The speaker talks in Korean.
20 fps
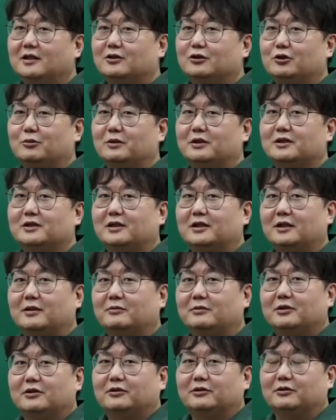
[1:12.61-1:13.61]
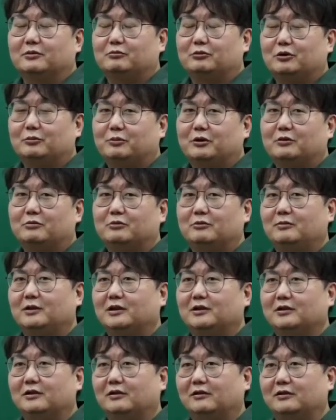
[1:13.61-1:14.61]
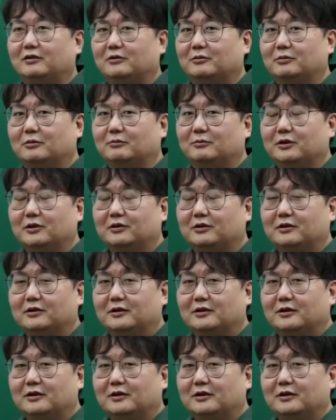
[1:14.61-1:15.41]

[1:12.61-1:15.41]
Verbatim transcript: 주변 사람들의 어떤 불평 불만들을 들어보면